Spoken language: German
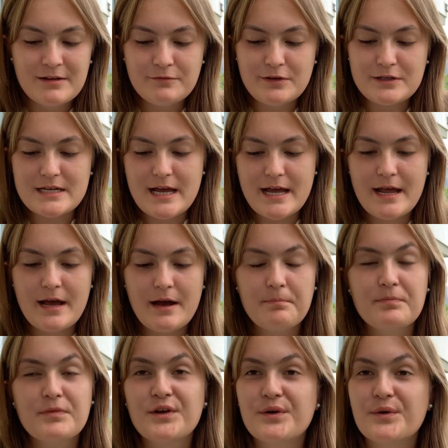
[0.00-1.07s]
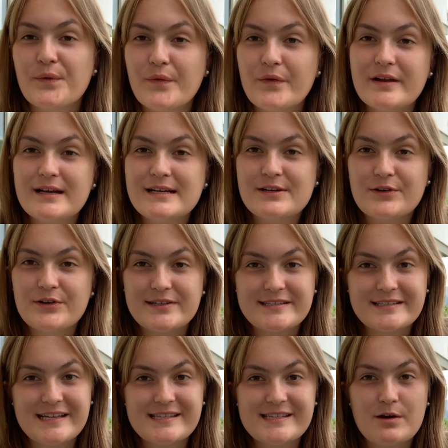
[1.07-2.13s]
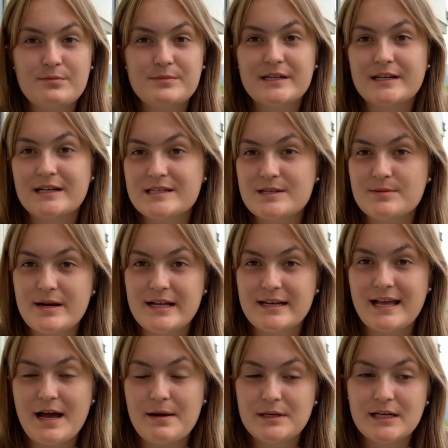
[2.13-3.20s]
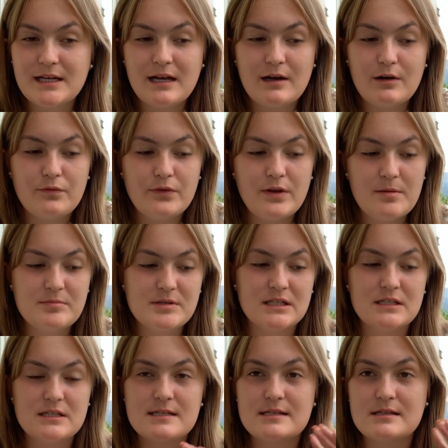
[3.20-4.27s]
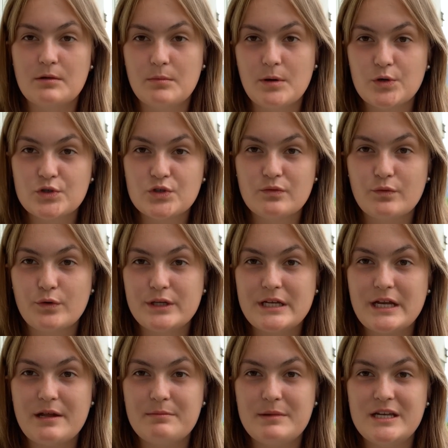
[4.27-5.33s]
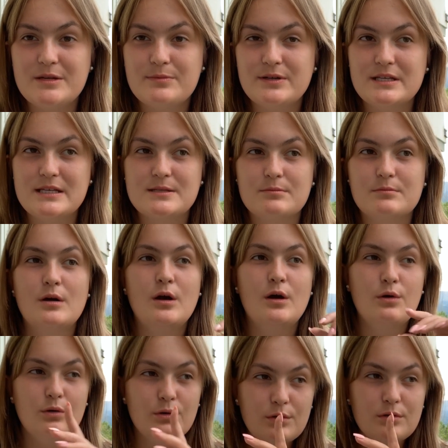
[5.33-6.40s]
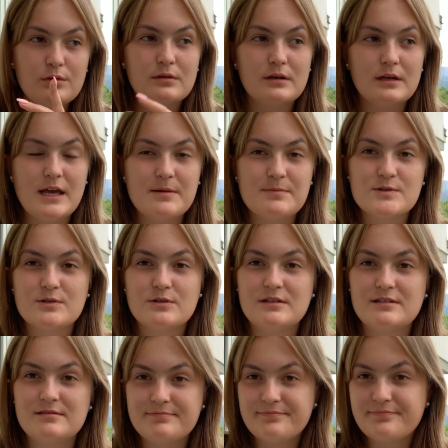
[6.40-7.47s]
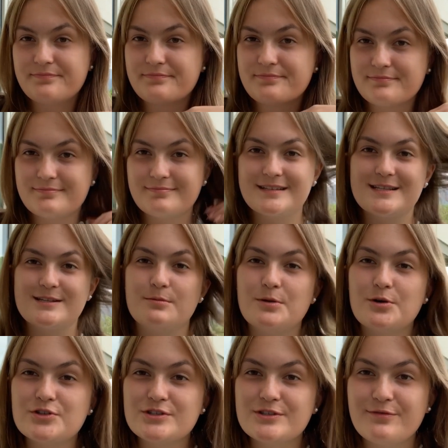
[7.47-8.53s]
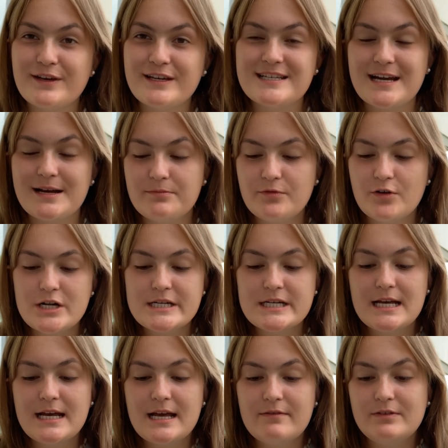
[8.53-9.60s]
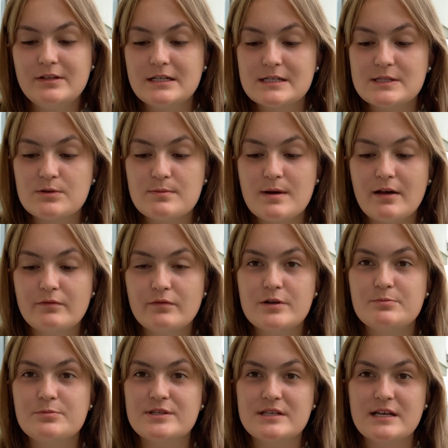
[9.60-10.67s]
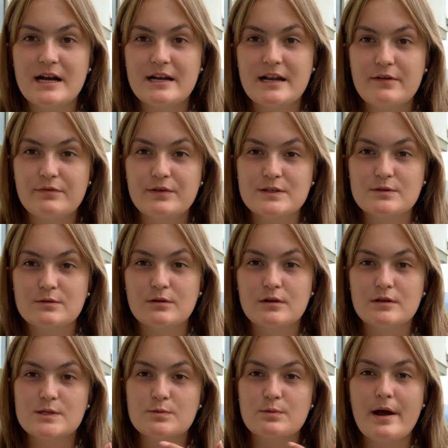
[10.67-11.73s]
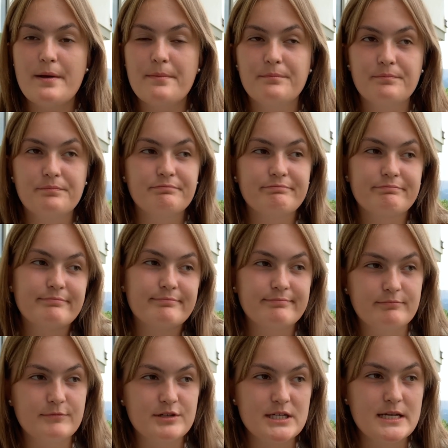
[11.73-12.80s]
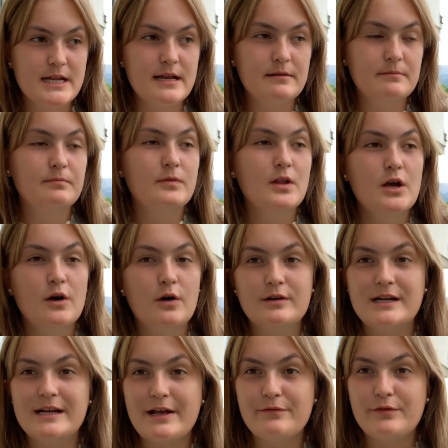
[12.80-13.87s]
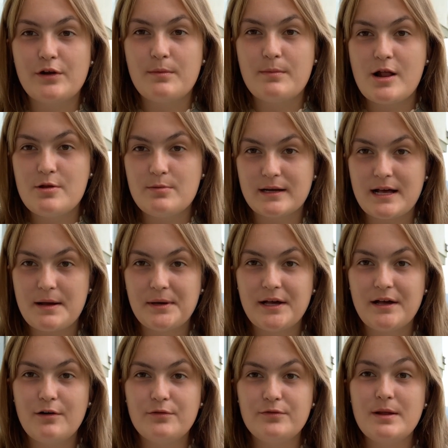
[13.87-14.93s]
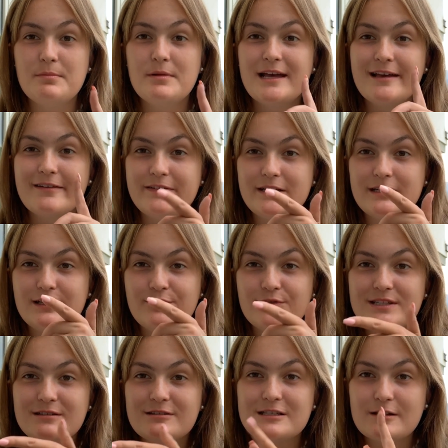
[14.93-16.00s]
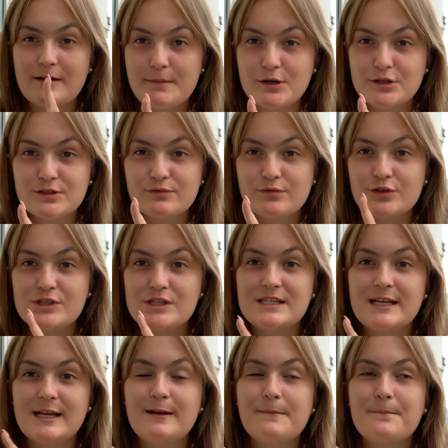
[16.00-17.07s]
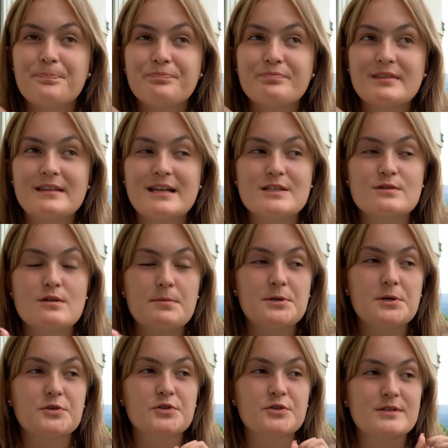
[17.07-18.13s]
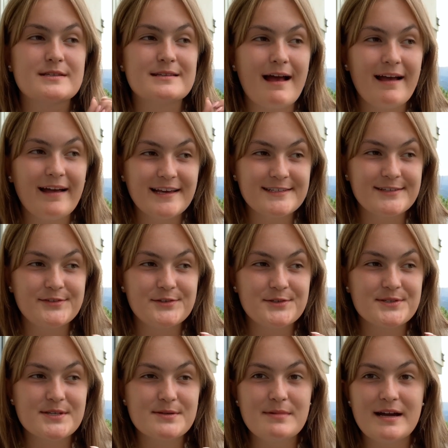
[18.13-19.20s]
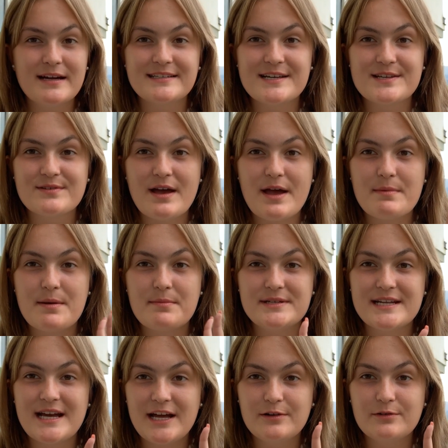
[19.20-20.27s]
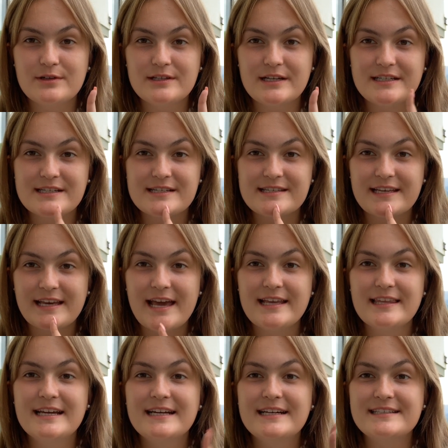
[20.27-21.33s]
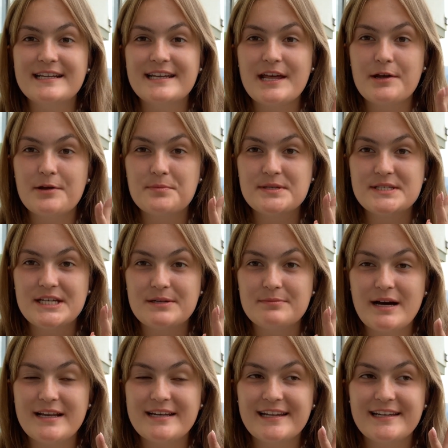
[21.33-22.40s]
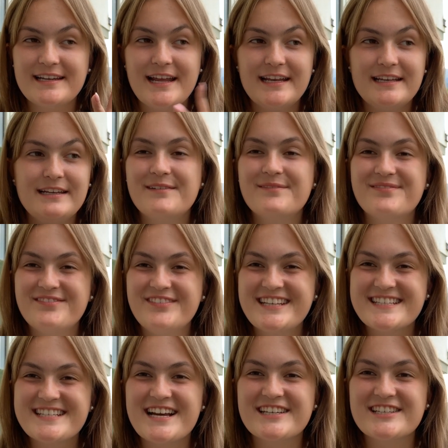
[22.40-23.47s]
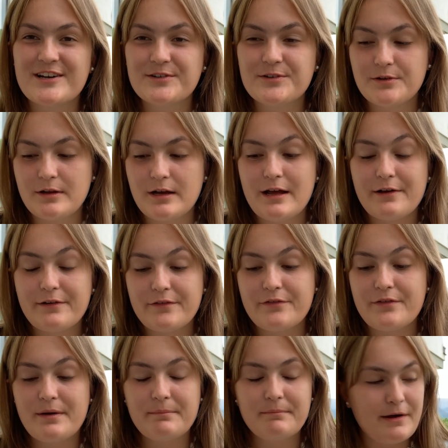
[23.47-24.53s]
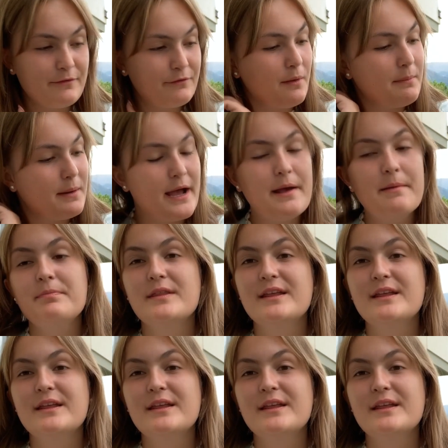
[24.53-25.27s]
Von daher oder ihr könnt das Ganze auch mit der ganz normalen Kamera aufnehmen, dann in Slow Motion, wo ihr dann am Ende bei diesem uh, eben so einen Slow Motion Effekt haben wollt. Wenn ihr das so machen wollt, müsst ihr halt einfach so swipen mit den Händen und halt einfach normal über Kamera aufnehmen. Wenn ihr nicht wisst, wie Slow Motion funktioniert, Dazu habe ich auch schon zahlreiche Videos gemacht. Also einmal mit Android geht das direkt, dann einmal mit jedem anderen Handy. Wie gesagt, schaut dort einfach mal vorbei.